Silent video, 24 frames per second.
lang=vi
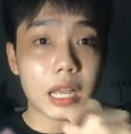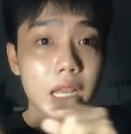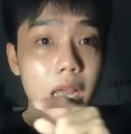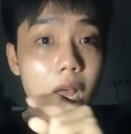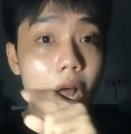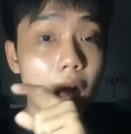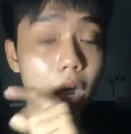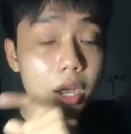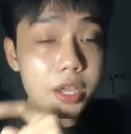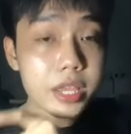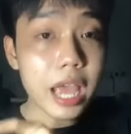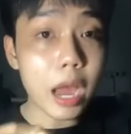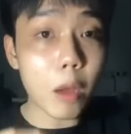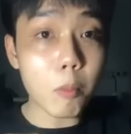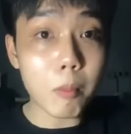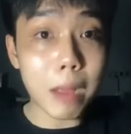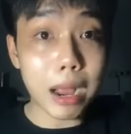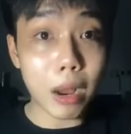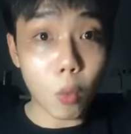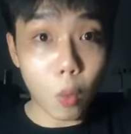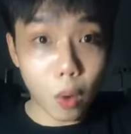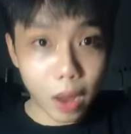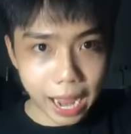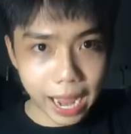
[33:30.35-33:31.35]
ở với ông bà
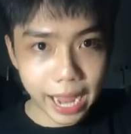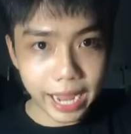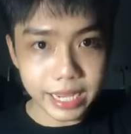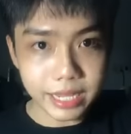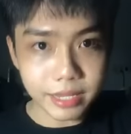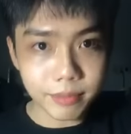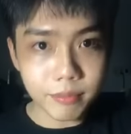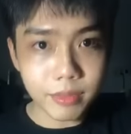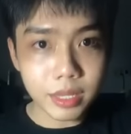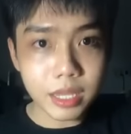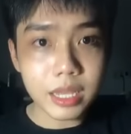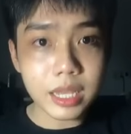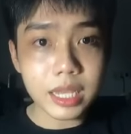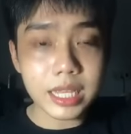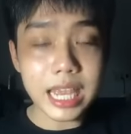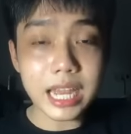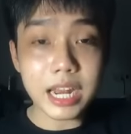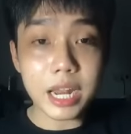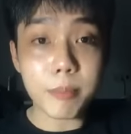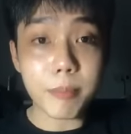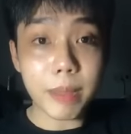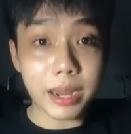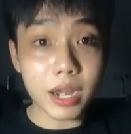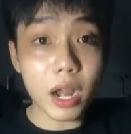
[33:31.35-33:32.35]
ngoại gia
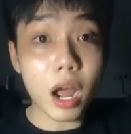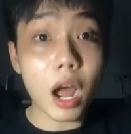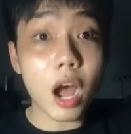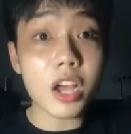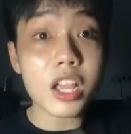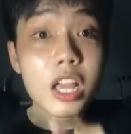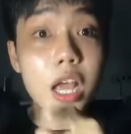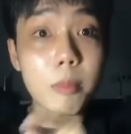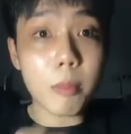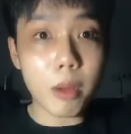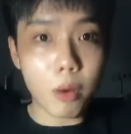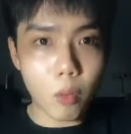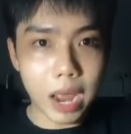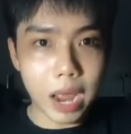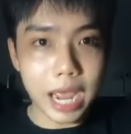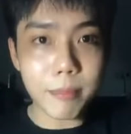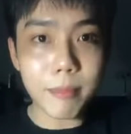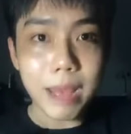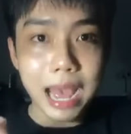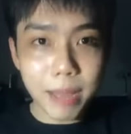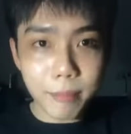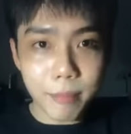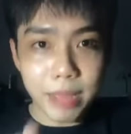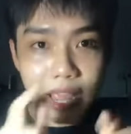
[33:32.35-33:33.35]
đình bạn đó ở với ông bà ngoại
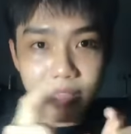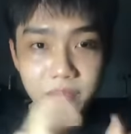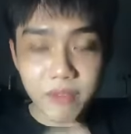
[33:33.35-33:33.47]
ba mẹ